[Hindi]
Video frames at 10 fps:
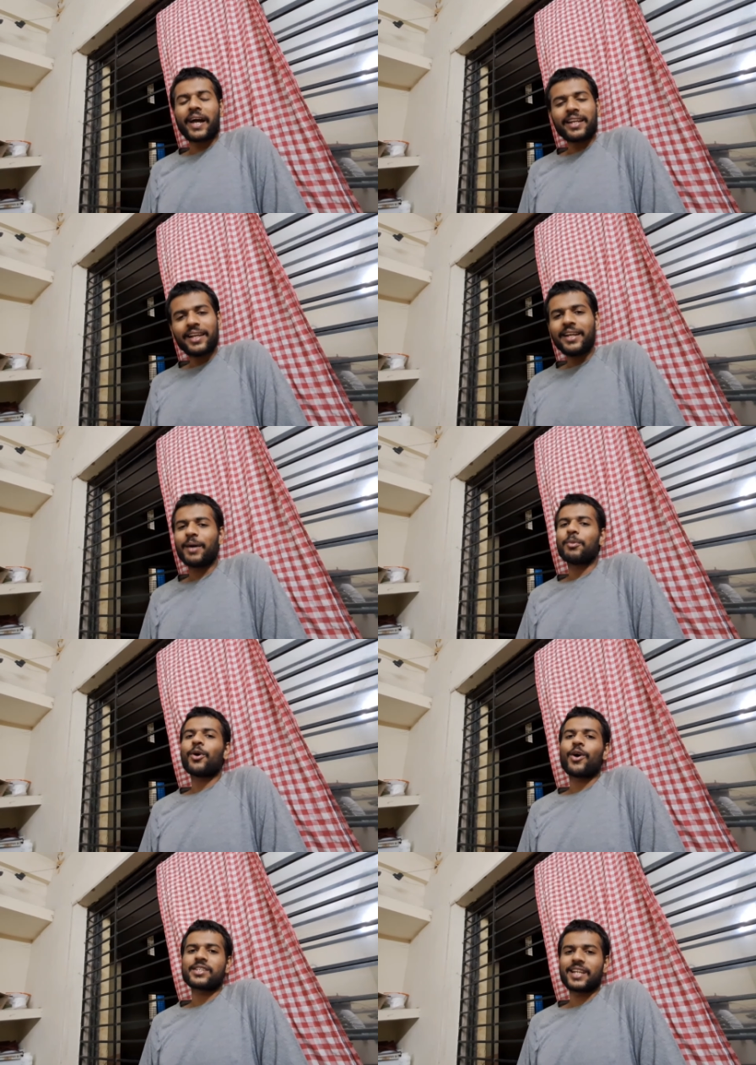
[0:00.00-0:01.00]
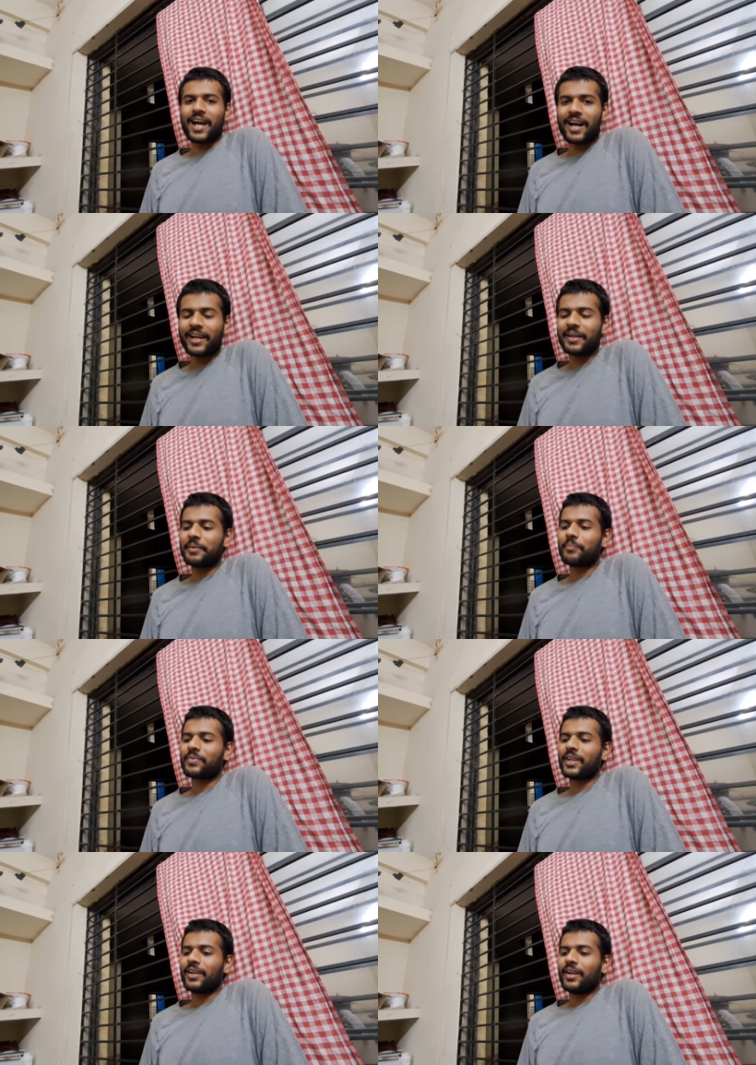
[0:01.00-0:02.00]
फाइनली हम लोग हॉस्टल आ गए
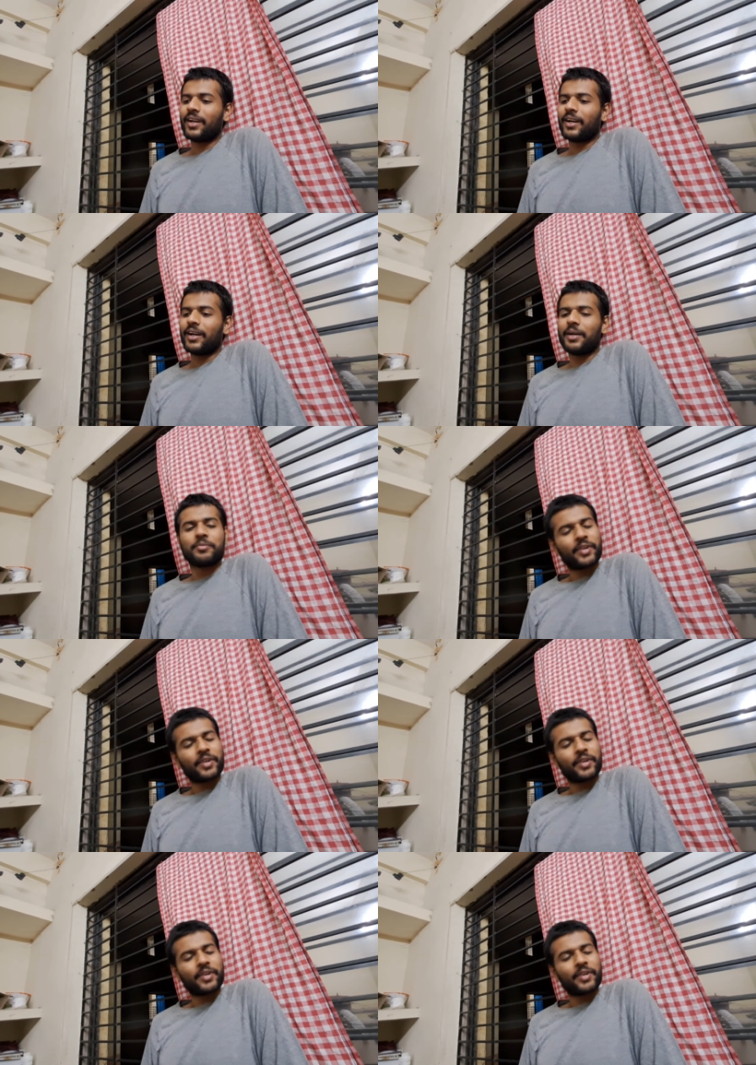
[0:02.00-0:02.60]
हैं